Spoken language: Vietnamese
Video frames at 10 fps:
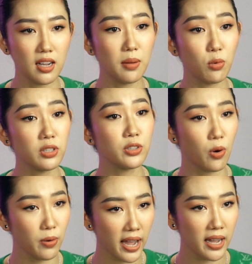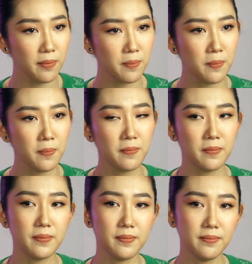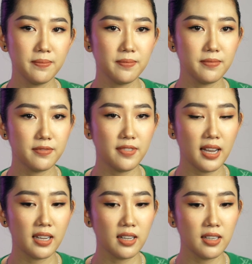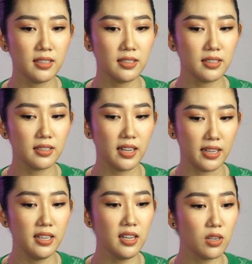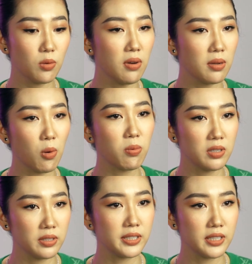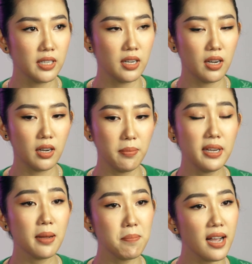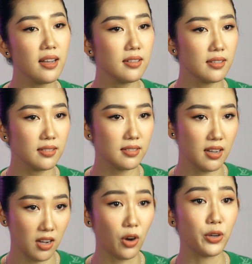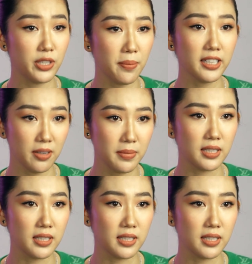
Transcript: ngân là một người cố gắng um, và ngân nghĩ ngân cũng là một người uh, biết nắm bắt cơ hội cho bản thân